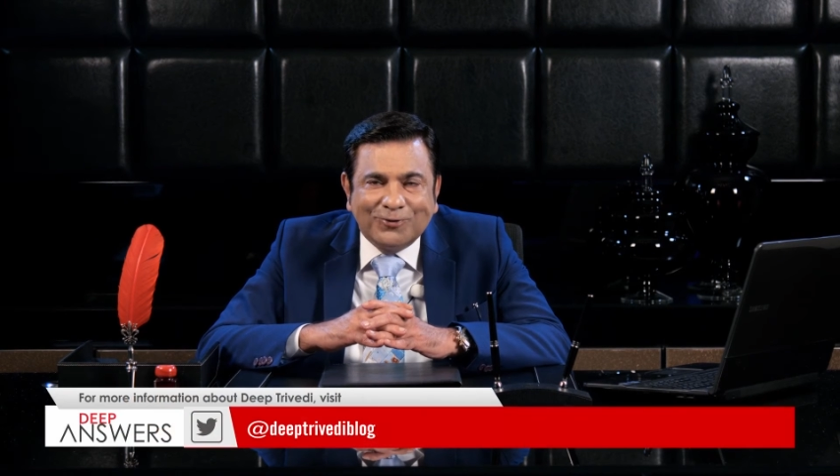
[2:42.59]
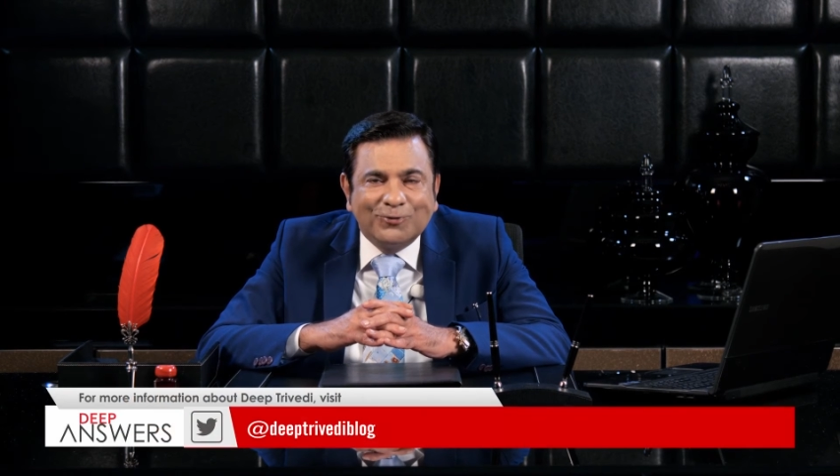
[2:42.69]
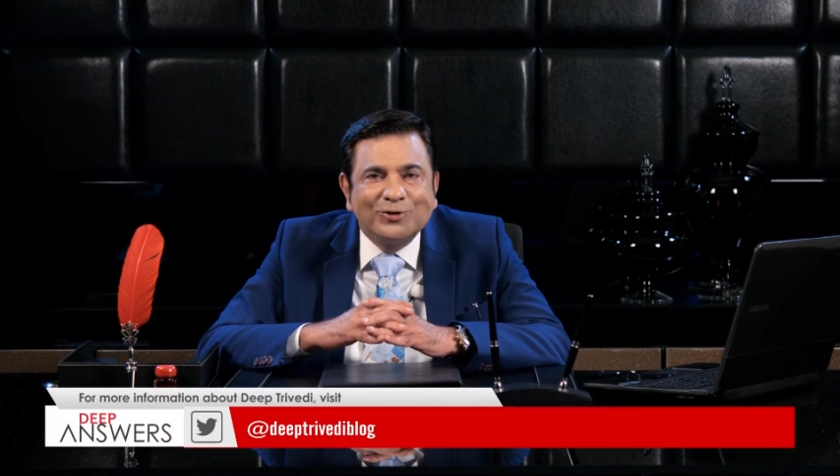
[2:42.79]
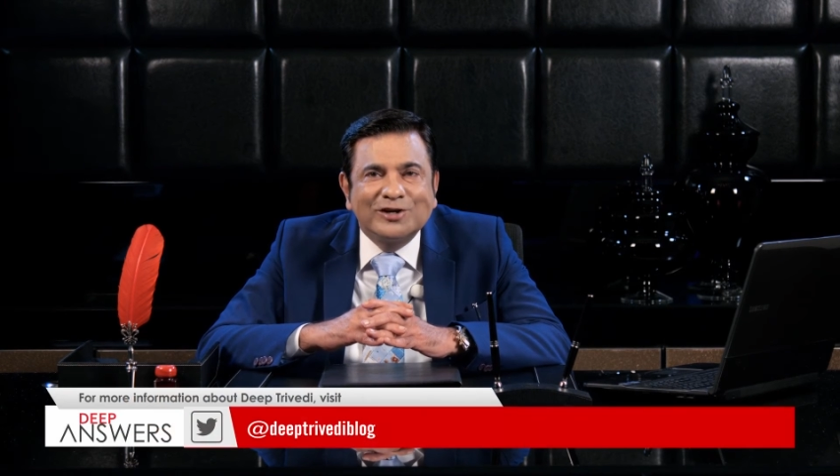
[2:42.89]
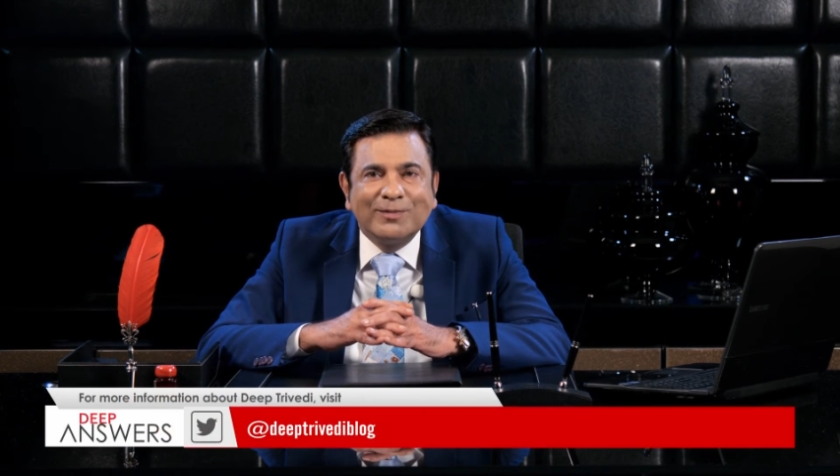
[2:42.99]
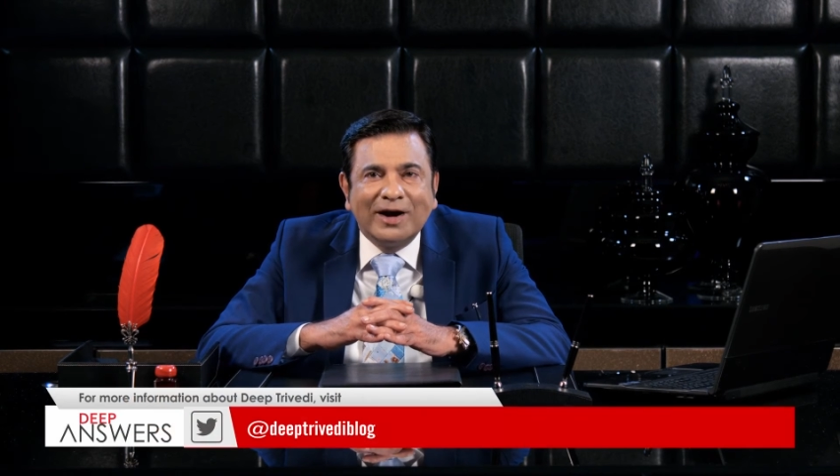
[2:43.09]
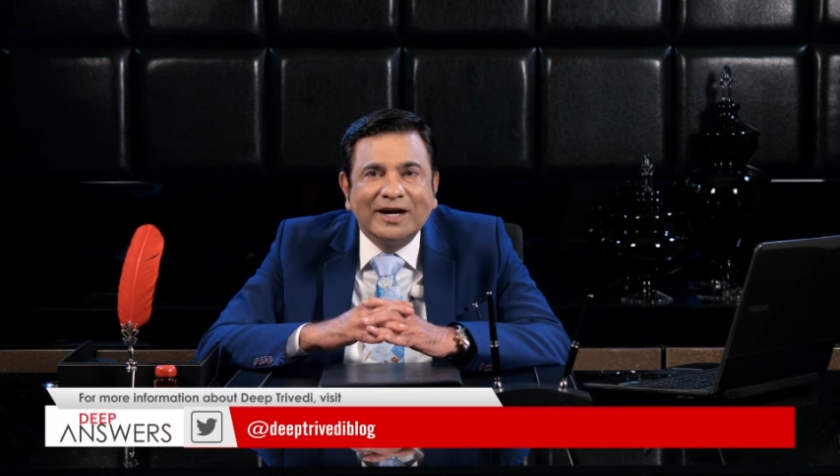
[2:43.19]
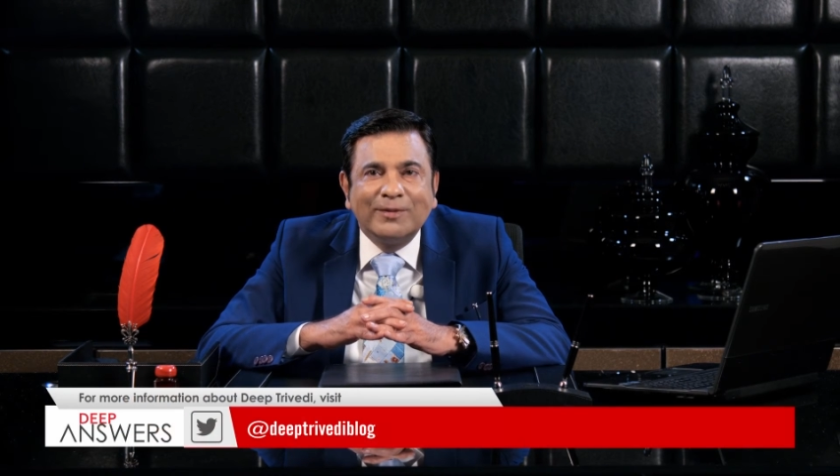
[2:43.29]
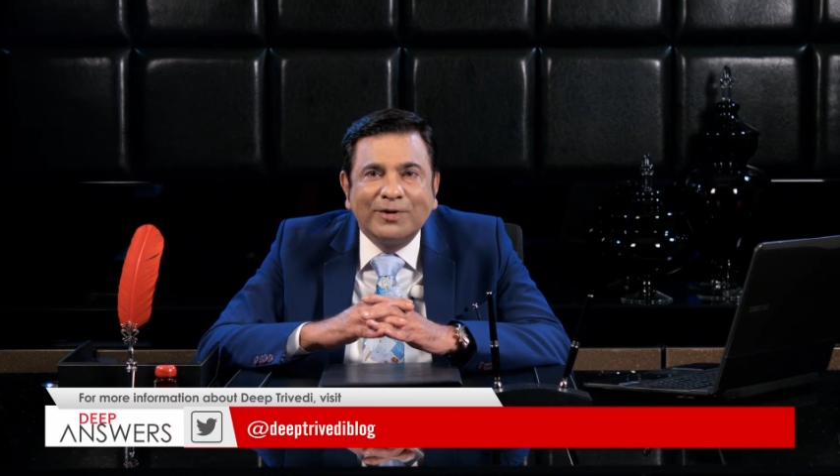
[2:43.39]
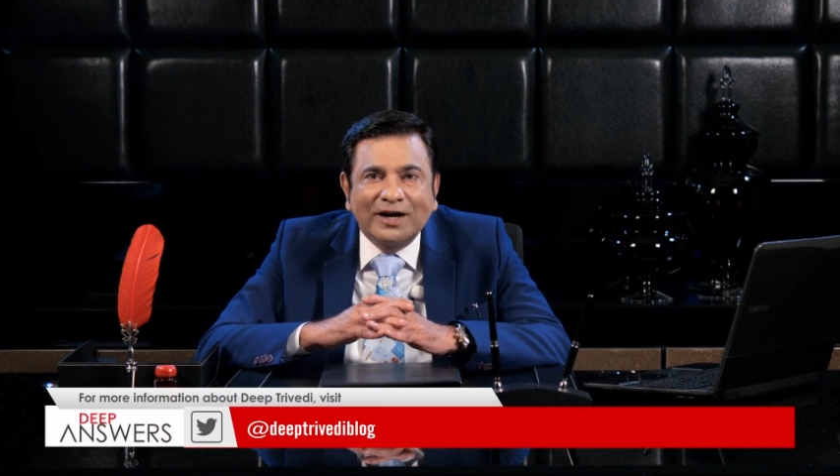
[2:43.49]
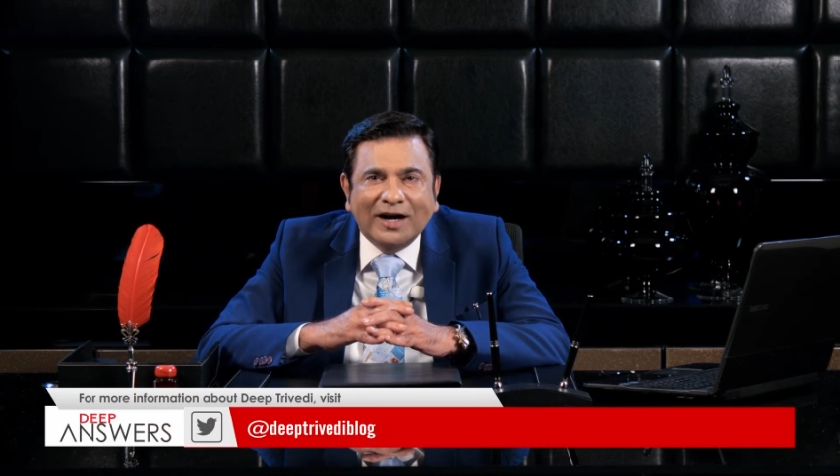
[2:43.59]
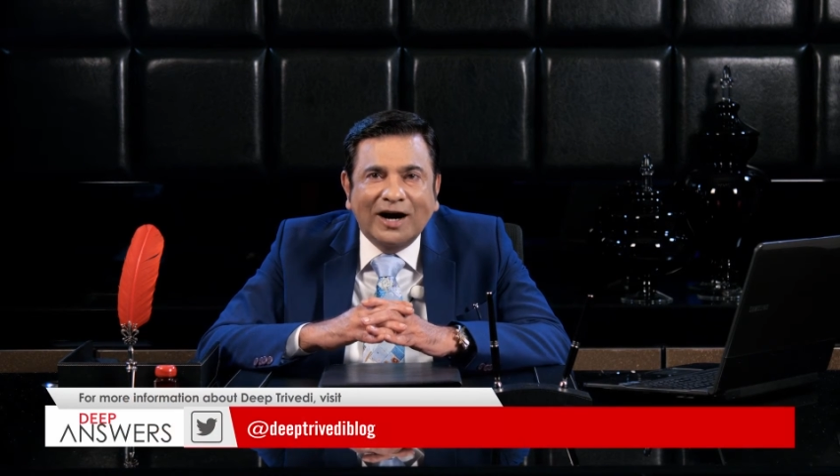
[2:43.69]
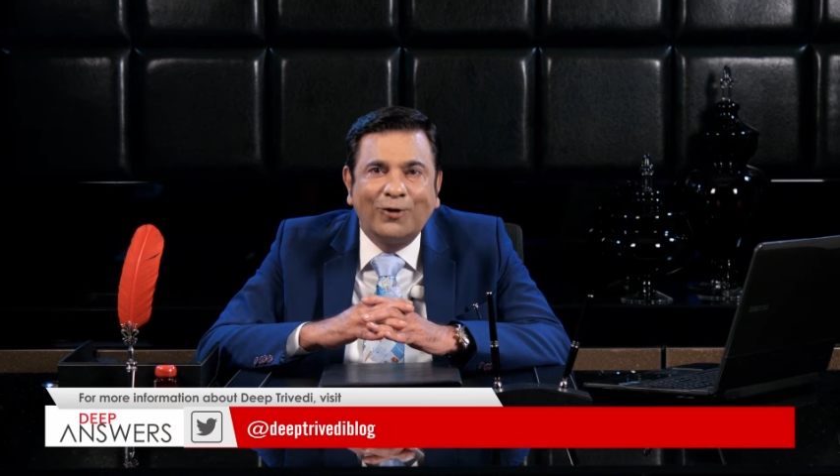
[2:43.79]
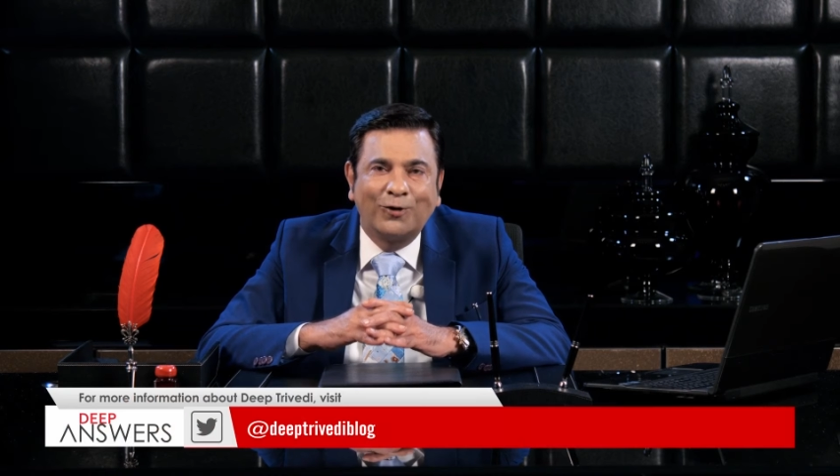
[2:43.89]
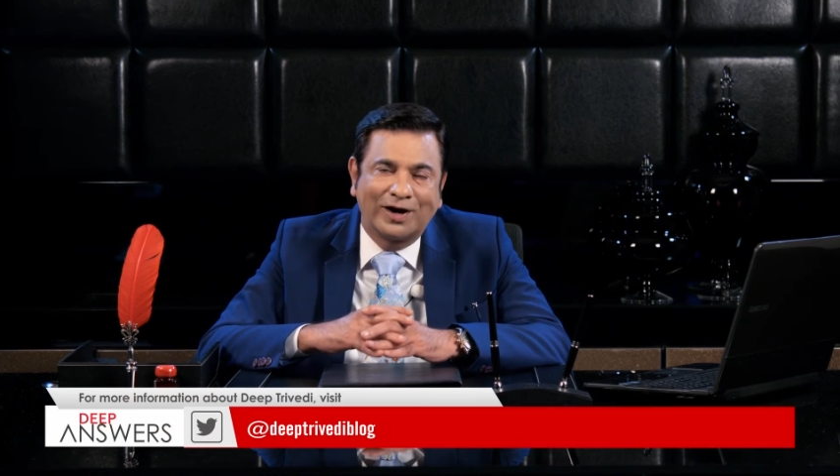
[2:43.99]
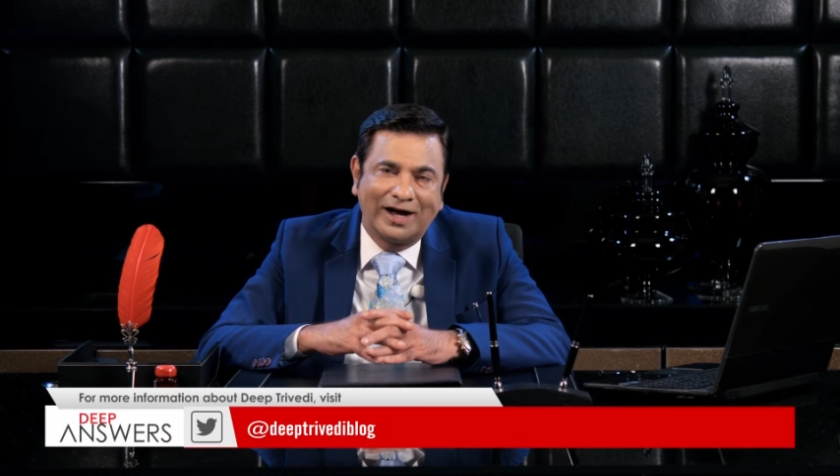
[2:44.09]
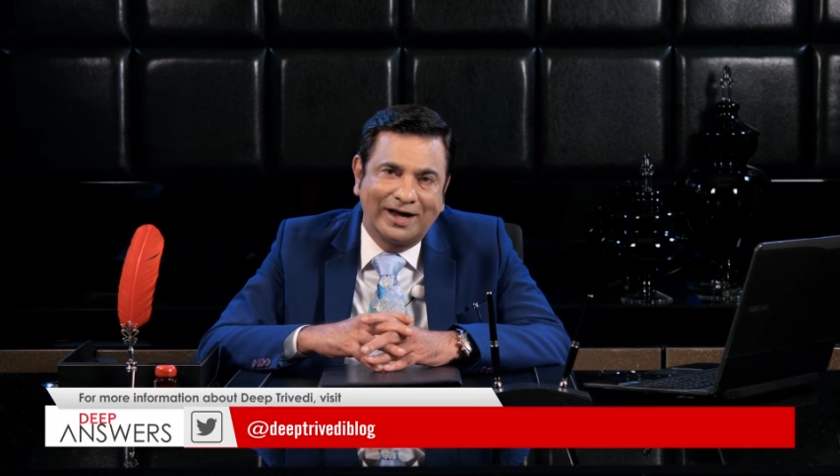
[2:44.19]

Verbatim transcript: वो जमाने भर का हो रहा